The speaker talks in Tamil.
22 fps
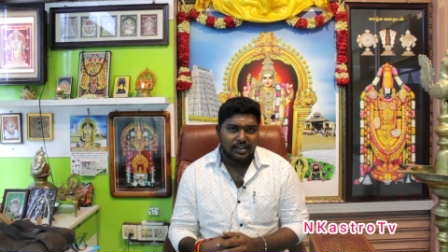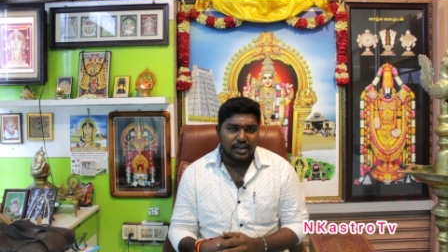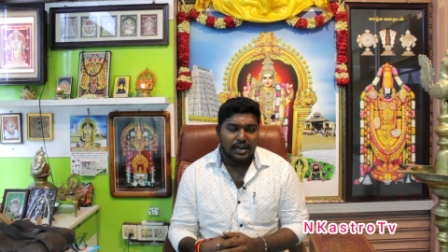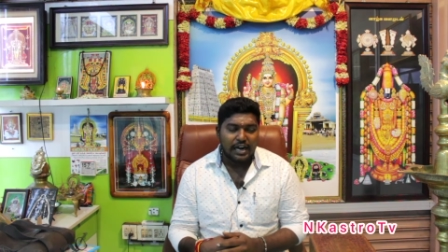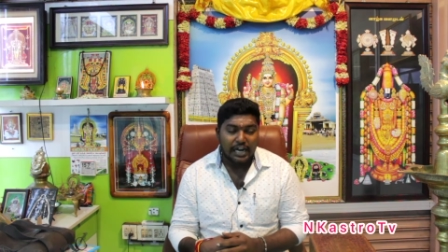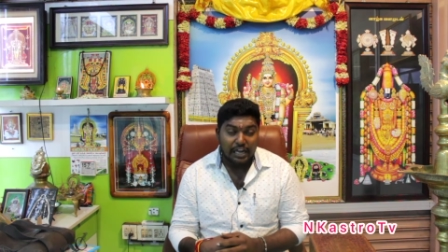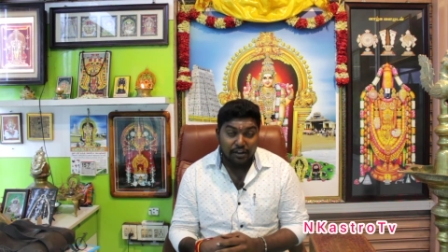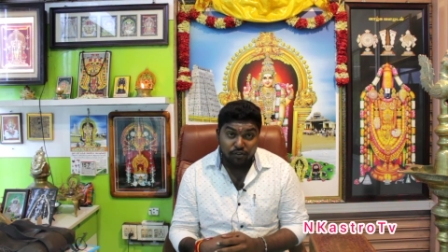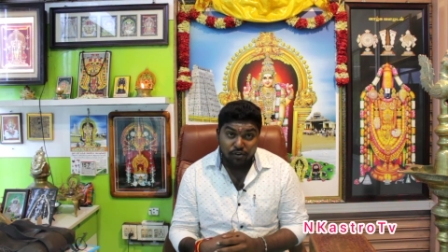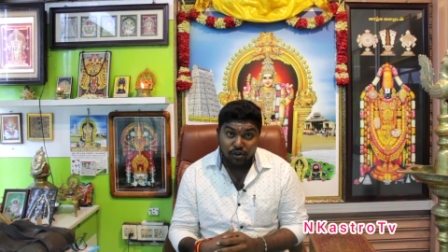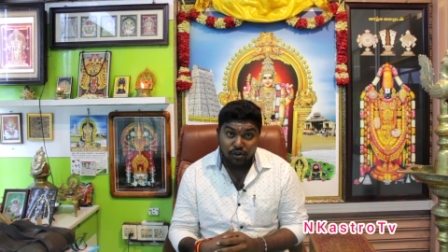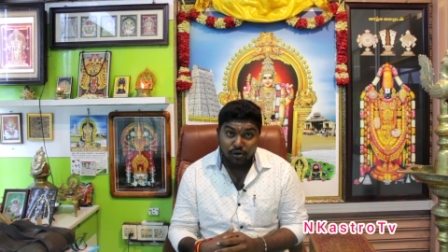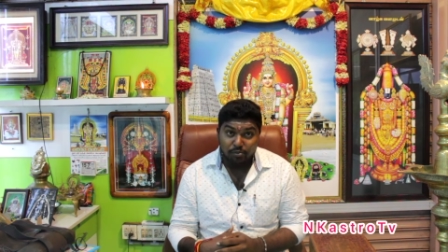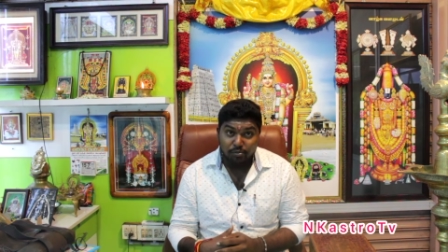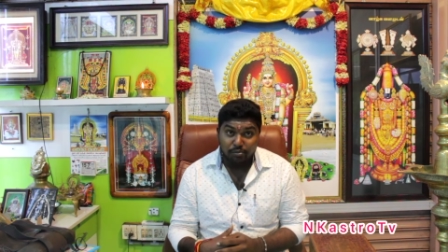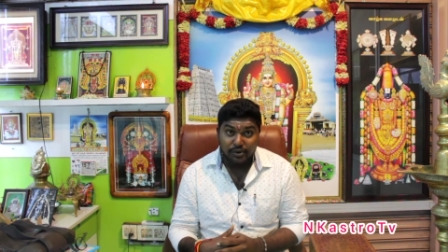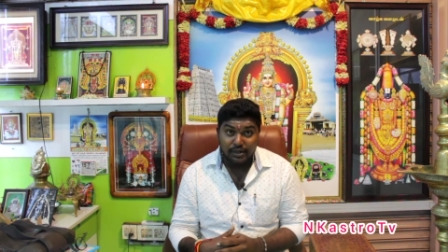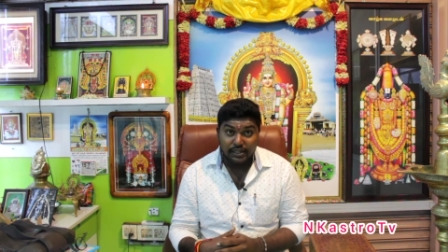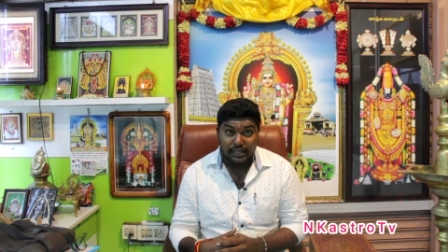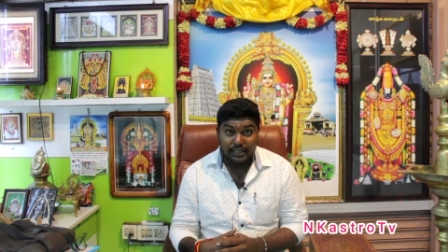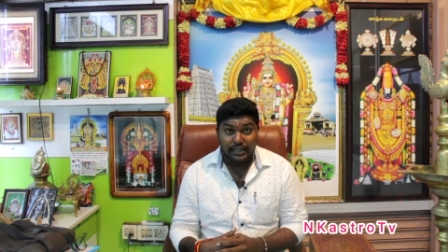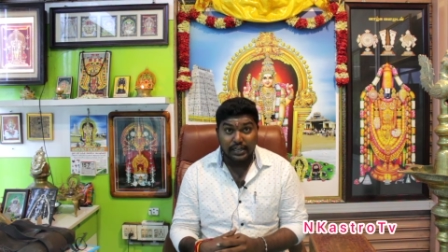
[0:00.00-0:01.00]
அனைவரும்
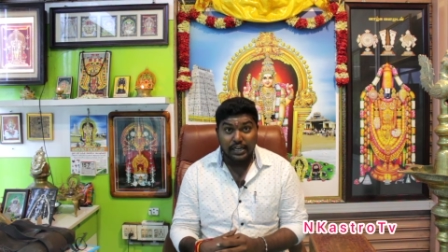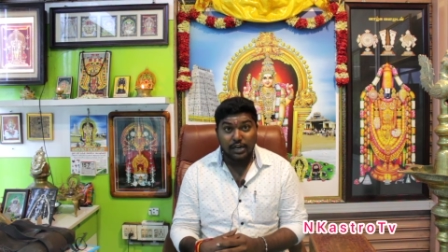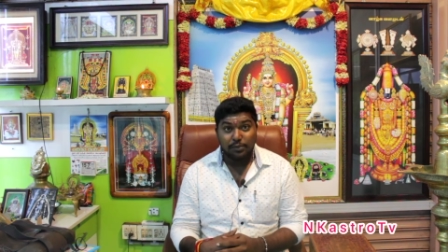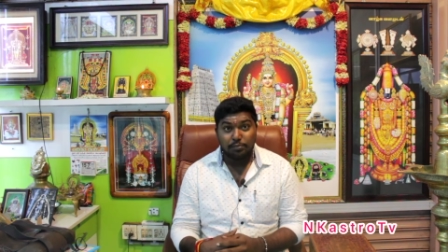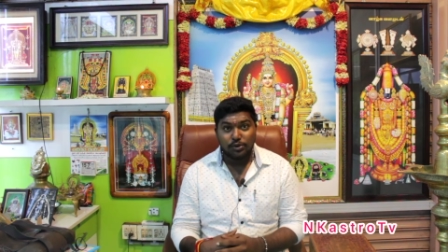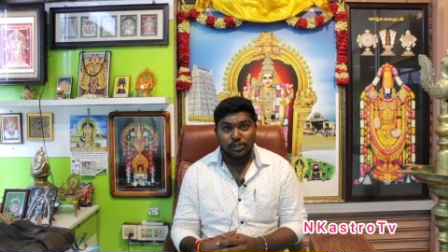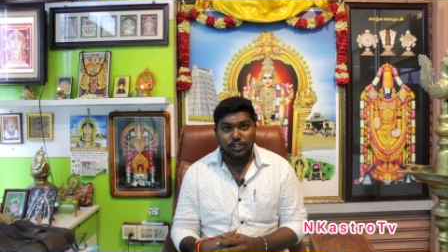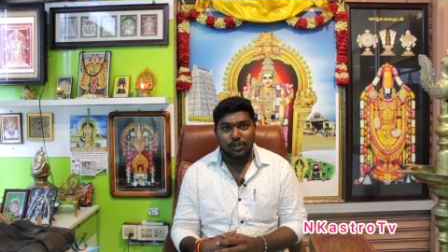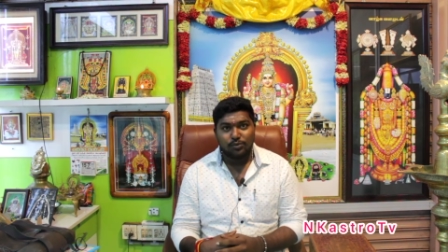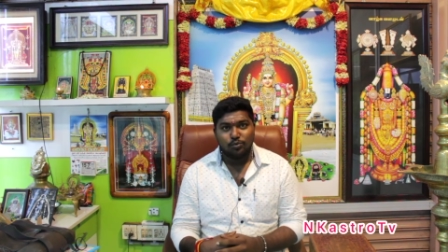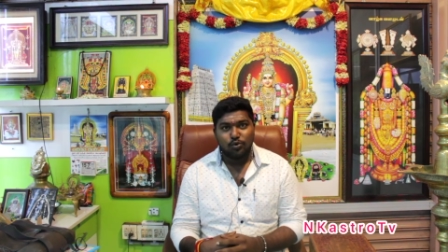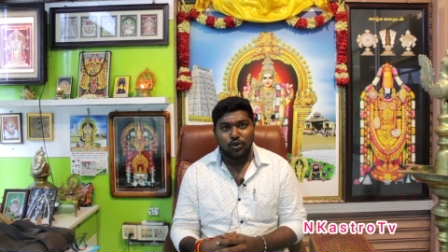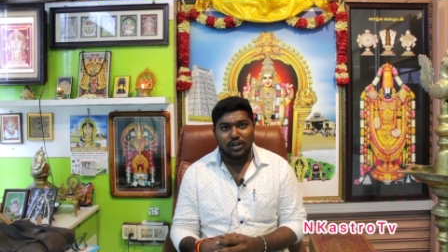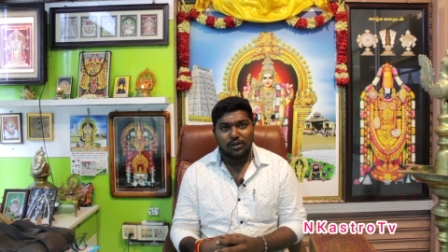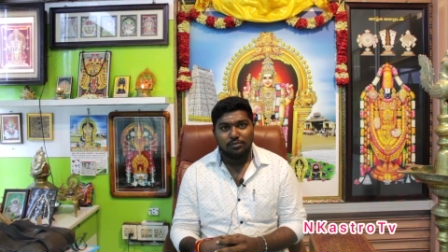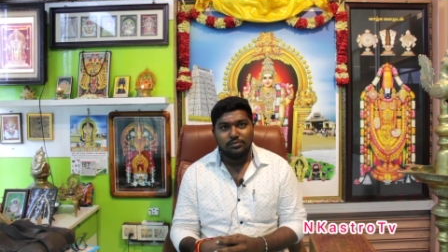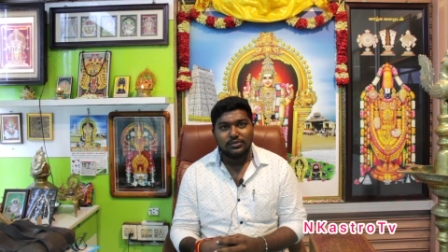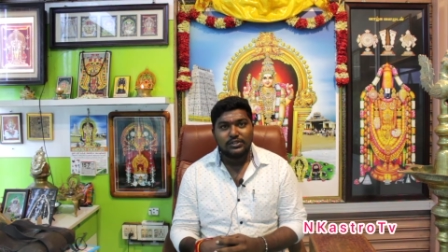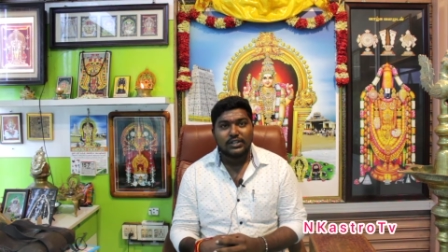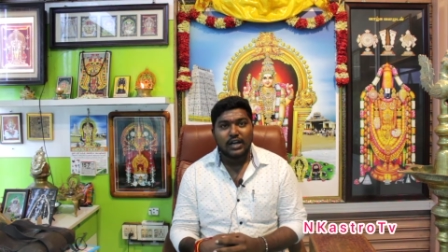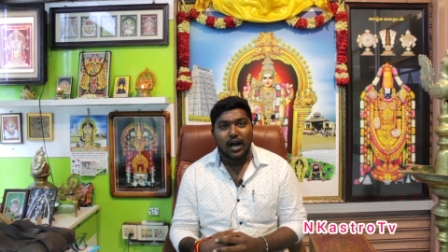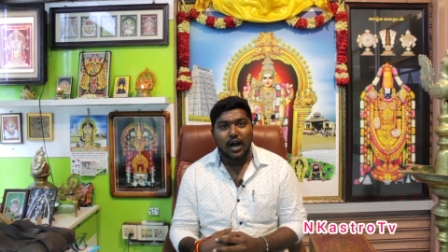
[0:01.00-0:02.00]
இதை கேட்பதன் மூலம்
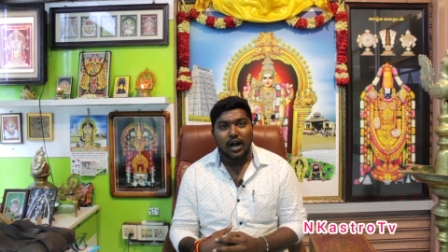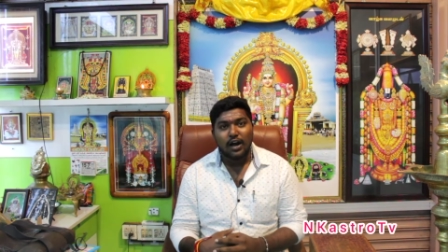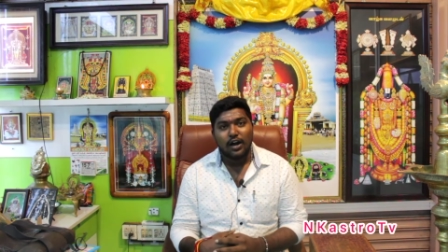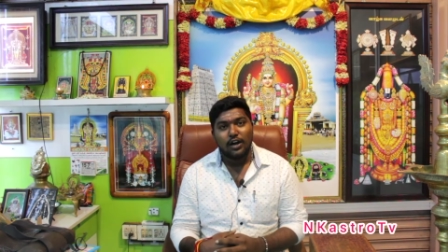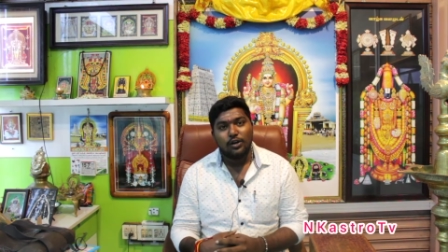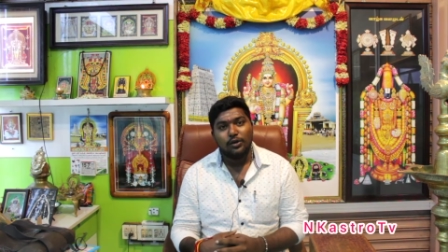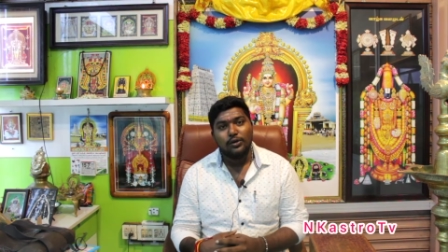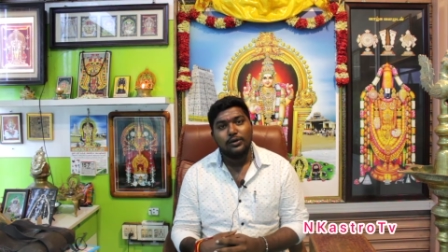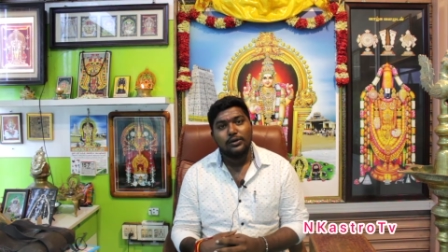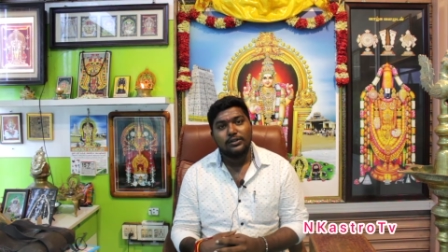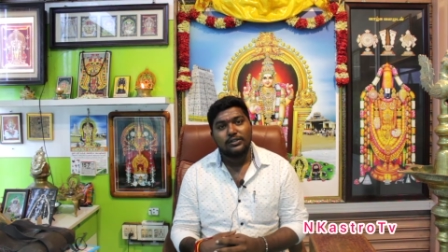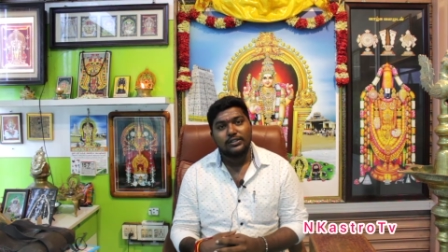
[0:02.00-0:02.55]
தாங்கள்